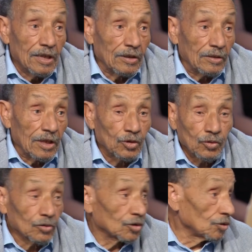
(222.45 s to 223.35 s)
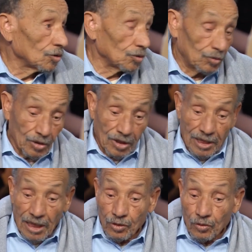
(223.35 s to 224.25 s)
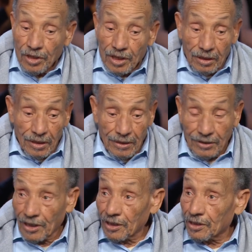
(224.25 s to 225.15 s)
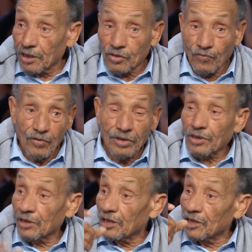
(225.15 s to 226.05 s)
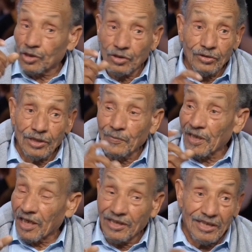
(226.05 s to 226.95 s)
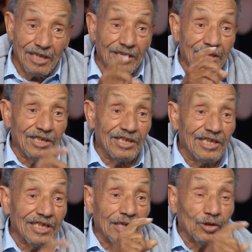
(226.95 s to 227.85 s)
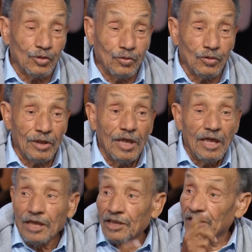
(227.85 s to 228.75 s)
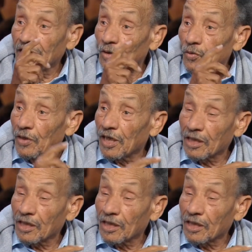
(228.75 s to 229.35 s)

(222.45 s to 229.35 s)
Euh, un jour, je, suis en train de lire un texte et je vois cette légende amérindienne qui dit qu'un jour, il y a eu un